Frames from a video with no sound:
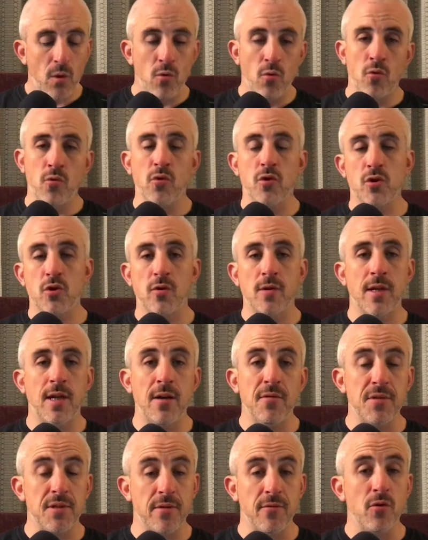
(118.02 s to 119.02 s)
Donc de ce
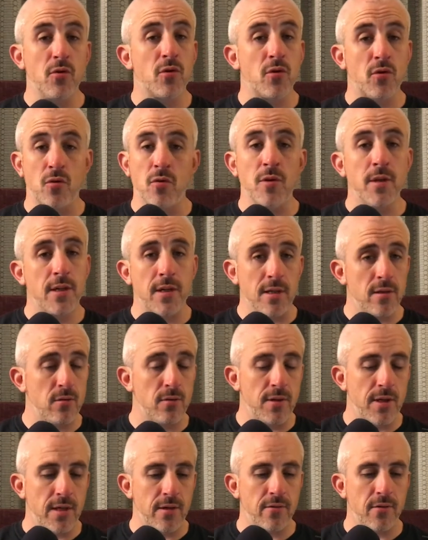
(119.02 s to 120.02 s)
côté-là, vous n'avez aucune
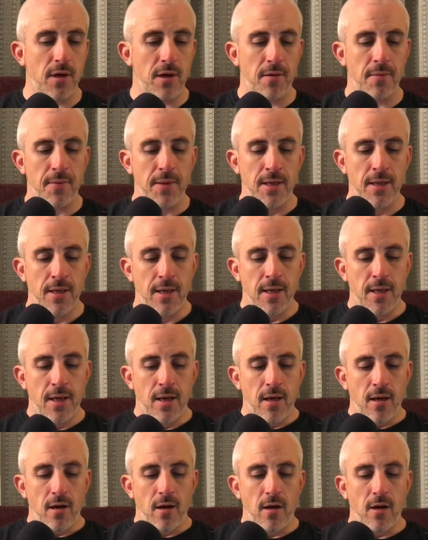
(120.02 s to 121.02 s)
inquiétude à avoir.
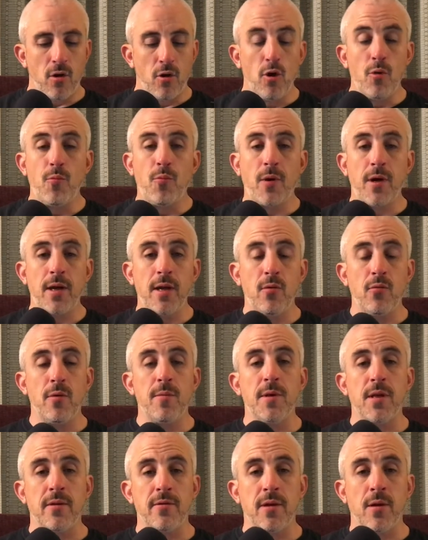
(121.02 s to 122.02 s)
Euh, le prix, lui,
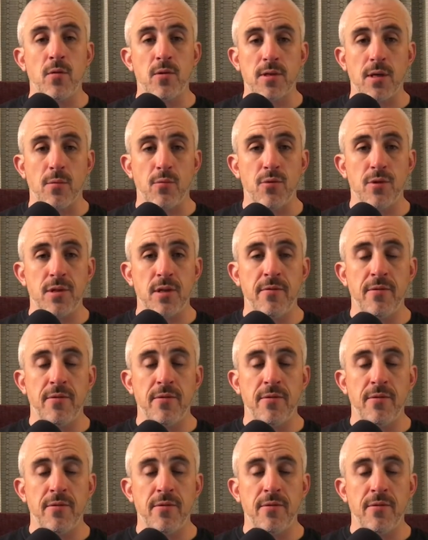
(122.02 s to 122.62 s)
bien évidemment, sera plus